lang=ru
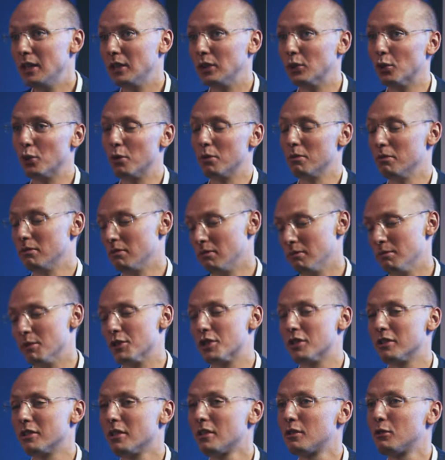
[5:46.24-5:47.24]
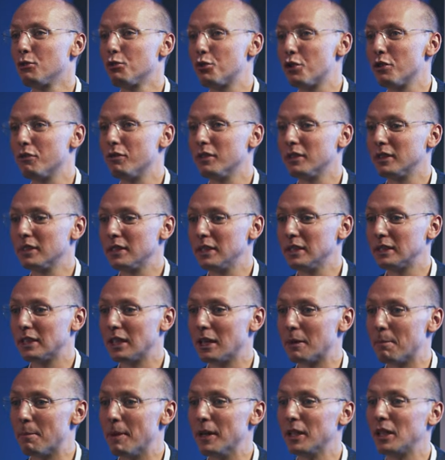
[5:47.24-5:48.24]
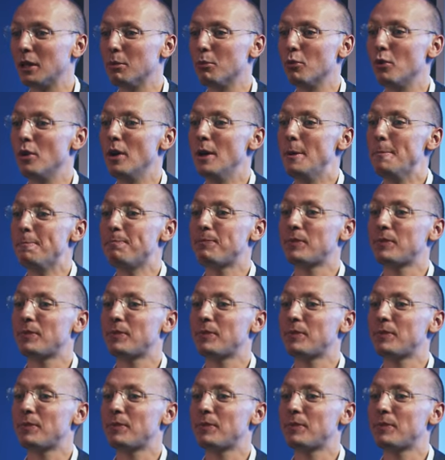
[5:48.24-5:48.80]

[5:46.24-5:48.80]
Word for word: но в большинстве случаев это не так, поэтому